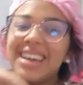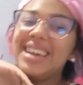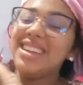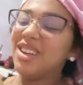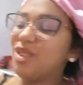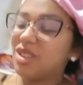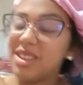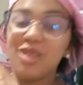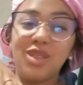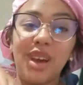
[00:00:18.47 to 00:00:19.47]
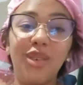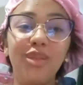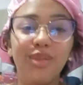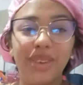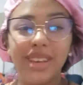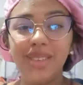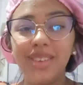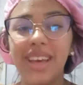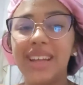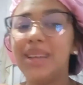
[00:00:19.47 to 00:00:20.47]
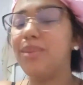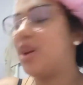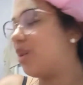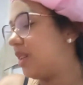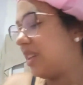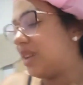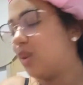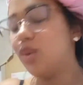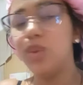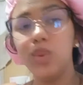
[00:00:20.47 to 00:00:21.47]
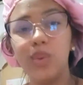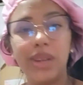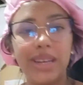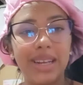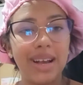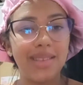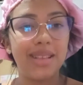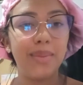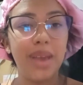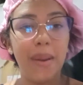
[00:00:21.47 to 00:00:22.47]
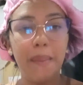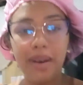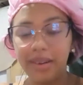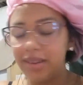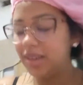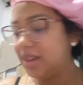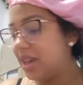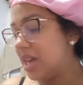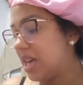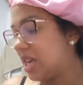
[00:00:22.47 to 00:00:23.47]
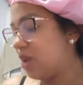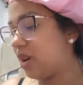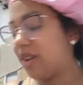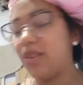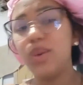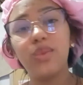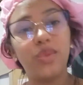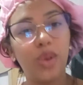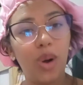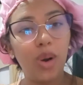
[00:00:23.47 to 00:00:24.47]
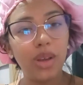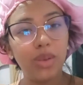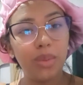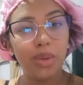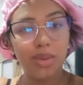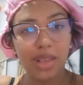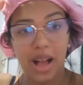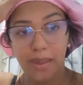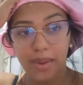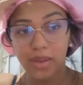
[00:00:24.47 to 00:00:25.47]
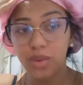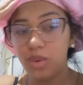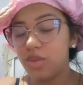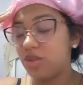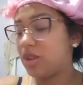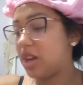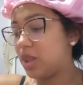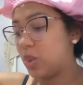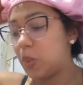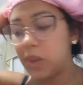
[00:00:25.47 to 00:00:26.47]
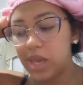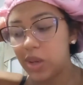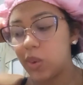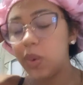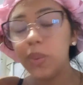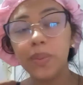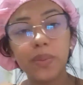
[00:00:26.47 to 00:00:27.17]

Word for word: Então, gente, hoje é um vídeo, né, da minha rotina noturna aqui na casa da minha mãe. Eu gravei um vlog do meu sábado, hoje já é domingo.